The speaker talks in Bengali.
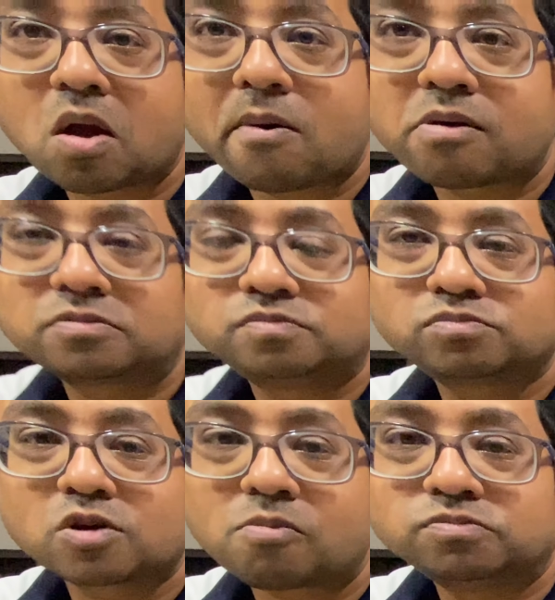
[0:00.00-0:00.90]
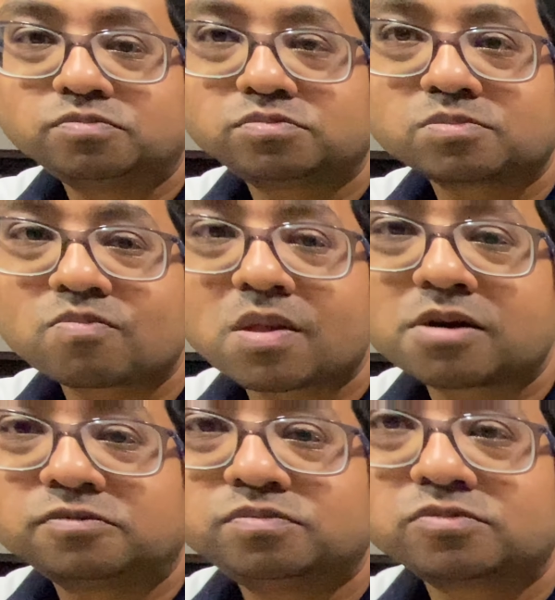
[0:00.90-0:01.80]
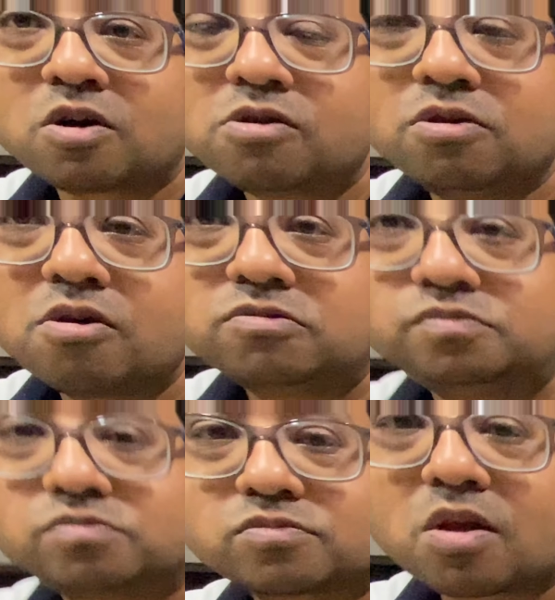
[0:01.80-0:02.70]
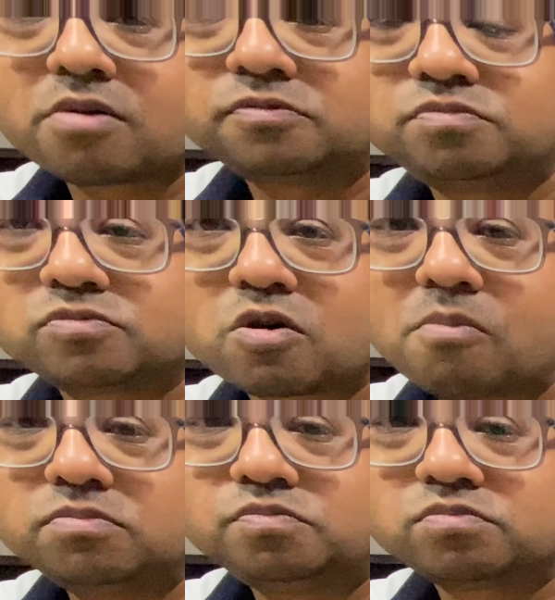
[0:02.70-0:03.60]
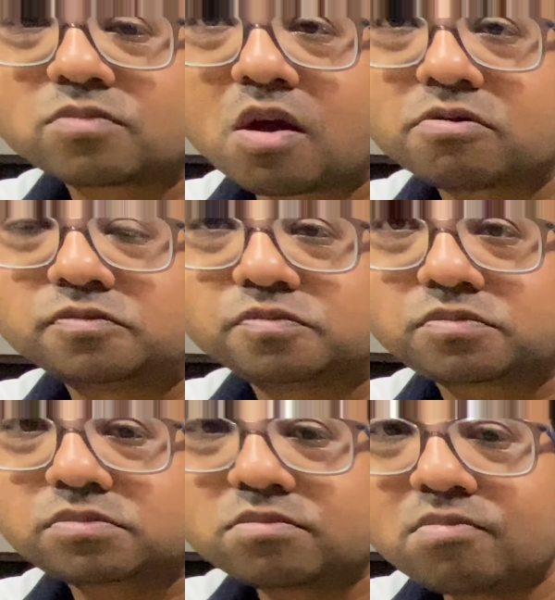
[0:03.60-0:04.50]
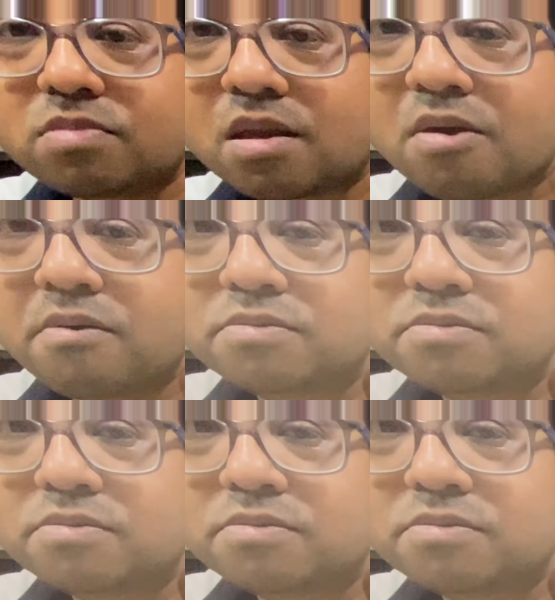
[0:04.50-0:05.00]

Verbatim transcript: মাইনাস নাইনটিন টেম্পারেচার আর এই যে ফিলস লাইক হলো মাইনাস থার্টি টু